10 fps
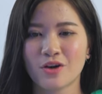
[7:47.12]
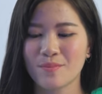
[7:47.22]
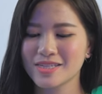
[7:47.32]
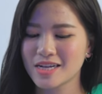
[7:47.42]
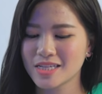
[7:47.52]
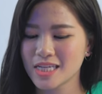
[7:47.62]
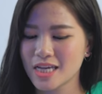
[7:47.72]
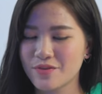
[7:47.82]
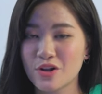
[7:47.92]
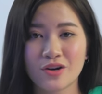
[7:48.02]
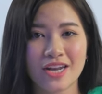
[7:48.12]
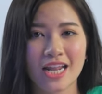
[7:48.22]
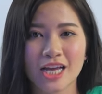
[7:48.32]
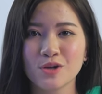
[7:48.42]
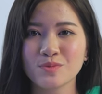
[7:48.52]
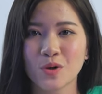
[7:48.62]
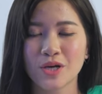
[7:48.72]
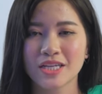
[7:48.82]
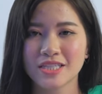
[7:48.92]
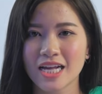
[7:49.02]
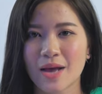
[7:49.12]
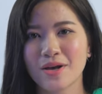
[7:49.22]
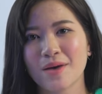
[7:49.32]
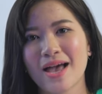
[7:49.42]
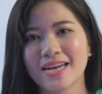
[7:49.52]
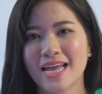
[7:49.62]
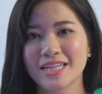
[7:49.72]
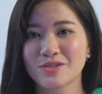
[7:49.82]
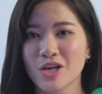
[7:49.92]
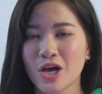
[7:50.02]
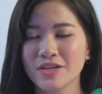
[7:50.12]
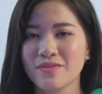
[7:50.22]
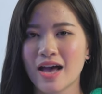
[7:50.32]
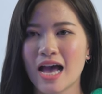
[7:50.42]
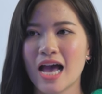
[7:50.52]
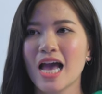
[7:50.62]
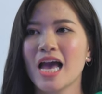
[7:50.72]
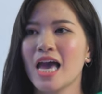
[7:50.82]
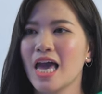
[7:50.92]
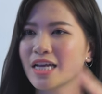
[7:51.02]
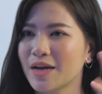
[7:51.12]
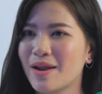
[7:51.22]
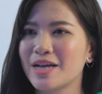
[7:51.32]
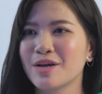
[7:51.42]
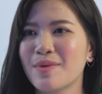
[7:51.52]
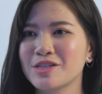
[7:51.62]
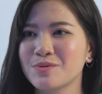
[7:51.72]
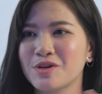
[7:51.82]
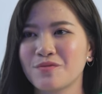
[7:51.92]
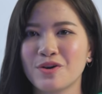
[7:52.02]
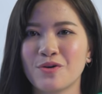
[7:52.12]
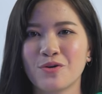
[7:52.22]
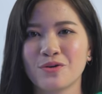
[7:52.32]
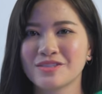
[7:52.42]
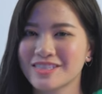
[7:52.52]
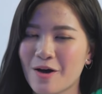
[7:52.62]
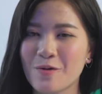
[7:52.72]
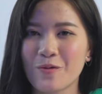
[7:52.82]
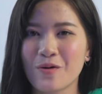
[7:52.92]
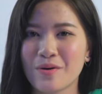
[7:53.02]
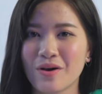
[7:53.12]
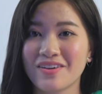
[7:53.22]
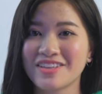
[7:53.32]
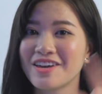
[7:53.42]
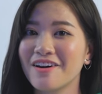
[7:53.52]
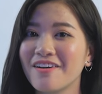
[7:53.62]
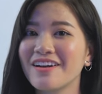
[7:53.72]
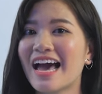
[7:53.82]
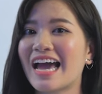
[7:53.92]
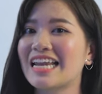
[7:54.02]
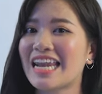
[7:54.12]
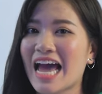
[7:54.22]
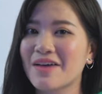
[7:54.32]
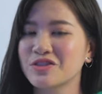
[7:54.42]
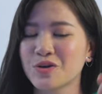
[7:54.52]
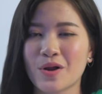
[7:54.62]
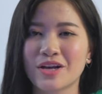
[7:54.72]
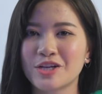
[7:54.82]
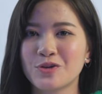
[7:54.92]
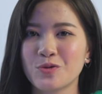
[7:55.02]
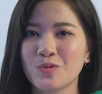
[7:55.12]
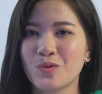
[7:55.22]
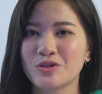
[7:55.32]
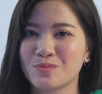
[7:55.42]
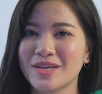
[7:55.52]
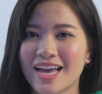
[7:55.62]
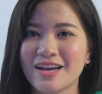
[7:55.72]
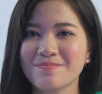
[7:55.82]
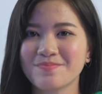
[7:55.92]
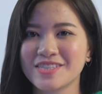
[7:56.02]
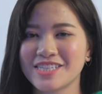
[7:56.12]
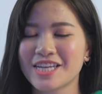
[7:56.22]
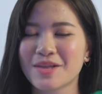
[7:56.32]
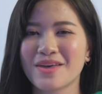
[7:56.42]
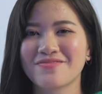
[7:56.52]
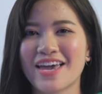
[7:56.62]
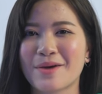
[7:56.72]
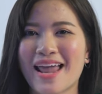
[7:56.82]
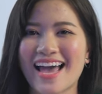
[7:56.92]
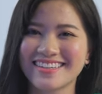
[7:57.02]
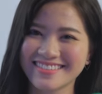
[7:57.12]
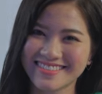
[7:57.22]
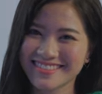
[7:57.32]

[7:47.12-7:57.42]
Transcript: Còn bây giờ thì video đến đây là kết thúc rồi. Rất là cảm ơn các bạn đã theo dõi và hẹn gặp lại các bạn trong những video sau của Mac One. Và nhớ là hãy like và subscribe kênh YouTube của chúng mình nhé. Xin chào tạm biệt và hẹn gặp lại.